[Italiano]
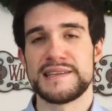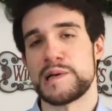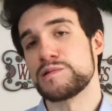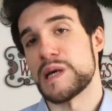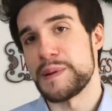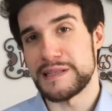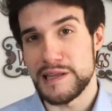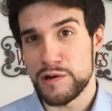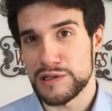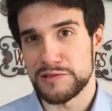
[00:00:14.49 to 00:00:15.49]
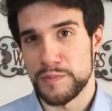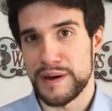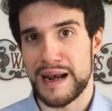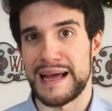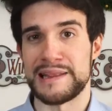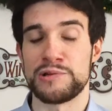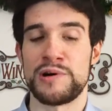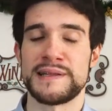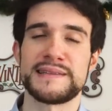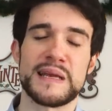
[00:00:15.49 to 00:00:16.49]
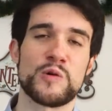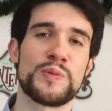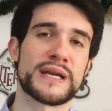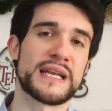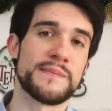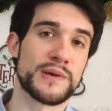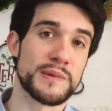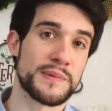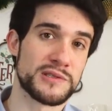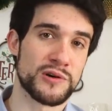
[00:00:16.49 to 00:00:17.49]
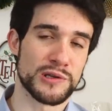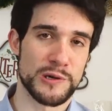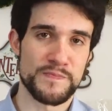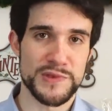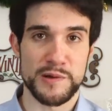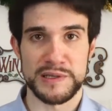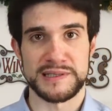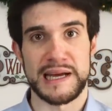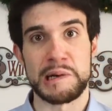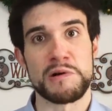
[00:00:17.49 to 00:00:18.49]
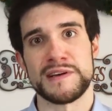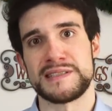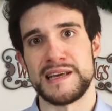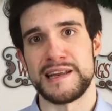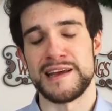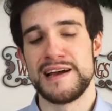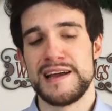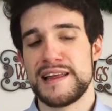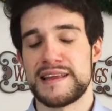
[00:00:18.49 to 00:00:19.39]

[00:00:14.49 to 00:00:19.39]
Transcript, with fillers: Se non sapete di cosa sto parlando, andate a recuperare il primo episodio di questa nuova serie,